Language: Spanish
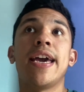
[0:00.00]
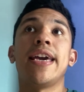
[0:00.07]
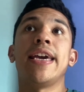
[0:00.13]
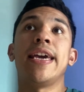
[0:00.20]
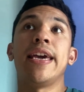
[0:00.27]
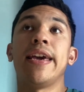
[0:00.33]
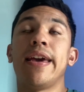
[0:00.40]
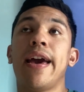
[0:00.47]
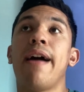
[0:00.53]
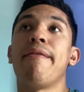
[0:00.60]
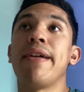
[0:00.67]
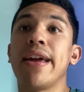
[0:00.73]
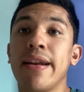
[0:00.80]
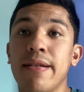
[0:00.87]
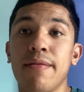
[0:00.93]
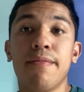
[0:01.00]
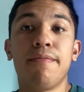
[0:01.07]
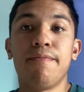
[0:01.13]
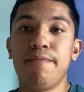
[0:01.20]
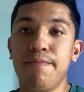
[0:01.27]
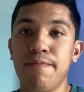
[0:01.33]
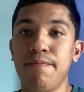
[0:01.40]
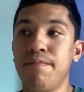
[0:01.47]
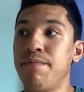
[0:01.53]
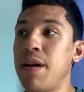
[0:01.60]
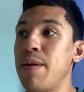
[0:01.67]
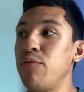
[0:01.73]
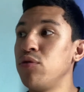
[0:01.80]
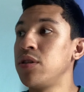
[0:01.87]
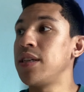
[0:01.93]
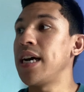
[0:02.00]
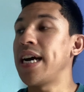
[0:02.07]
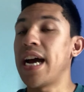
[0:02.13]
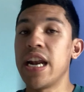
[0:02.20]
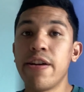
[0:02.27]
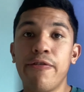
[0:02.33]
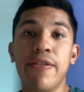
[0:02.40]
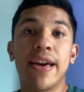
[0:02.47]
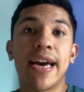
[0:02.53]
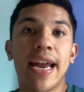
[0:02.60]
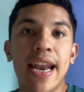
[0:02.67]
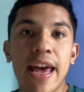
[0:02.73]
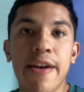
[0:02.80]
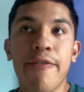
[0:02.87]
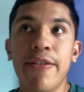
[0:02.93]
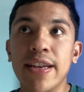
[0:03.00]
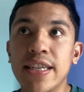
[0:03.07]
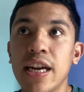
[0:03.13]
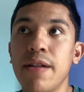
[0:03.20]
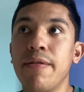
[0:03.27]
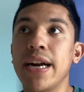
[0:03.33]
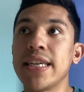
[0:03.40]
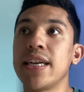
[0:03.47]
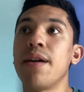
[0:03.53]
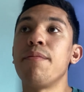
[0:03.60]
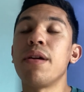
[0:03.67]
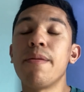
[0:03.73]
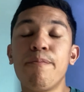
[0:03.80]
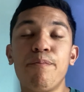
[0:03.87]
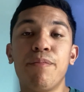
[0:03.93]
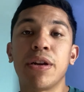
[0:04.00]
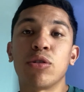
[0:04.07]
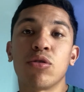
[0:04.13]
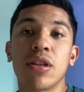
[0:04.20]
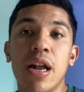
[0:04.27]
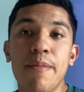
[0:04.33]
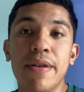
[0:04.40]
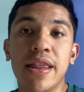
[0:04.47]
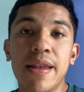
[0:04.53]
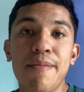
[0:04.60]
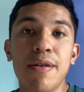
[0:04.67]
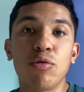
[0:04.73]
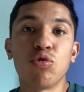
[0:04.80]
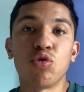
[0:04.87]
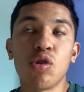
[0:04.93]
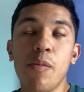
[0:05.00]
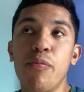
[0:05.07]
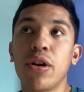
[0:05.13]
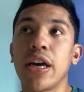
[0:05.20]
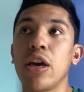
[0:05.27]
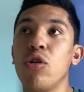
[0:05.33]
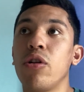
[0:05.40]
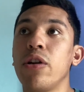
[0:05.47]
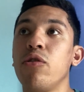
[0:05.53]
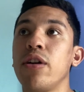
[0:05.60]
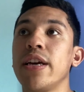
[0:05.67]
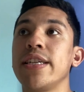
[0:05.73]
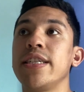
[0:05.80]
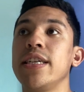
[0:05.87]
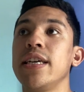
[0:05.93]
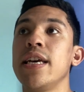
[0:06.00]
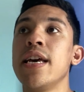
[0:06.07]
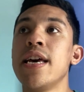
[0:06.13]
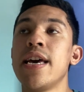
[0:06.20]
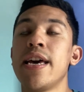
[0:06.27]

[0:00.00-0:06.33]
y a ver, vamos a calificar la defensa del Barça, a mí personalmente me gustó, porque yo creo que si